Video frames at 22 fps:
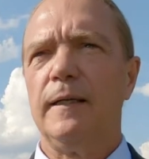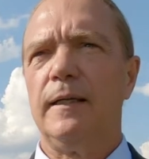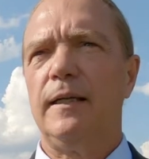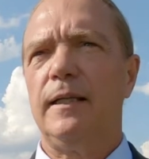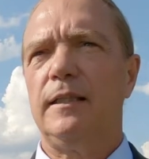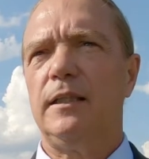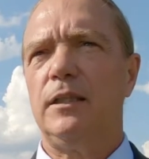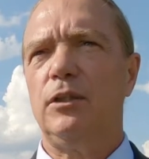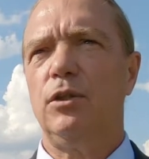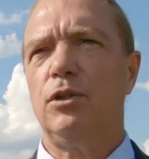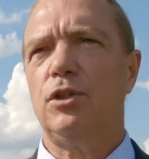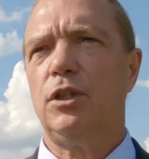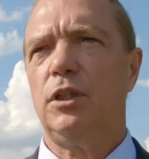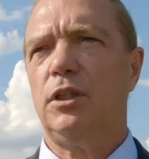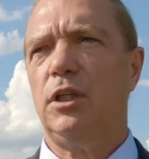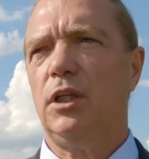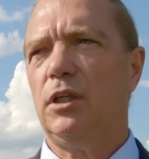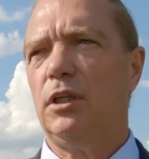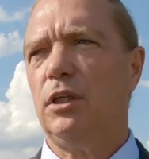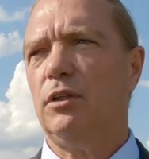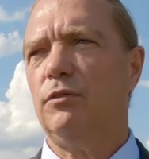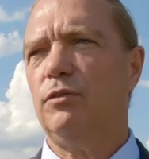dlatego że
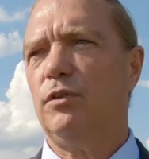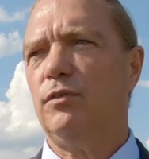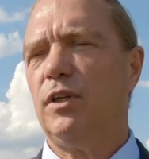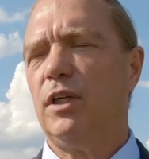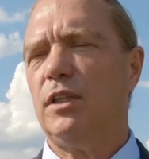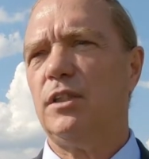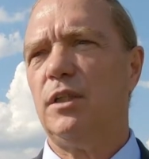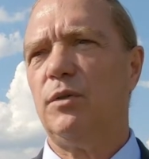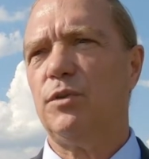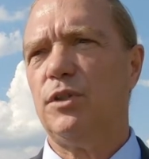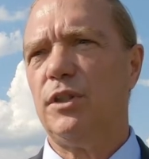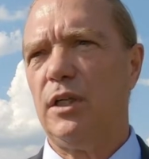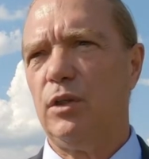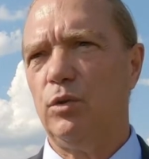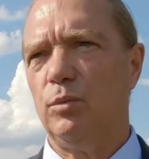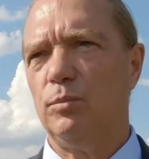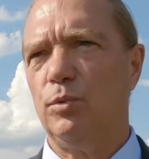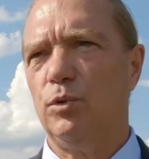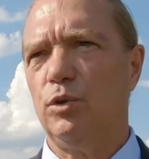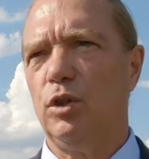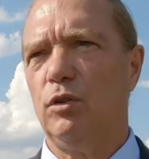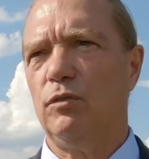Hitler wywracał
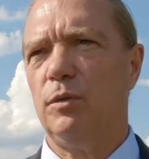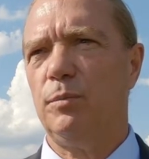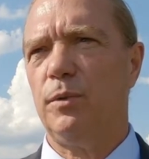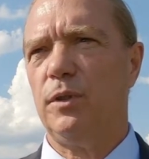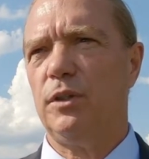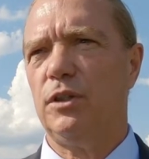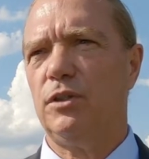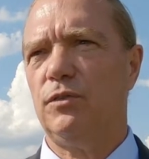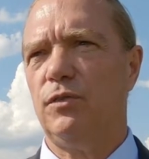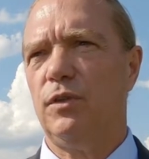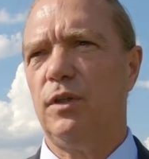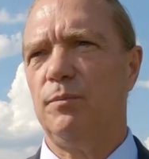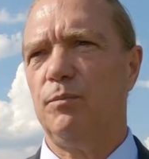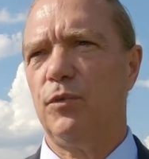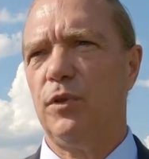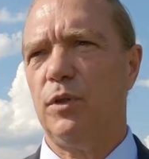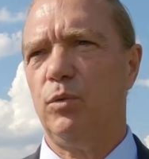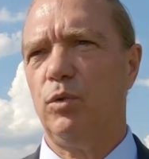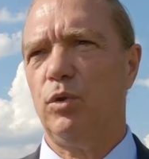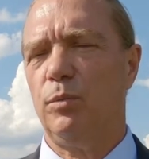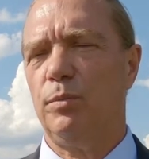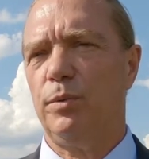całą budowę państwa
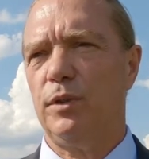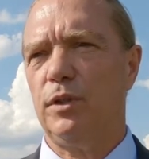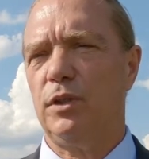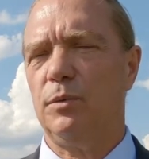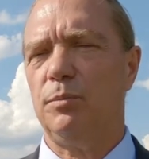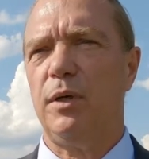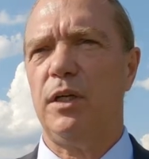europej,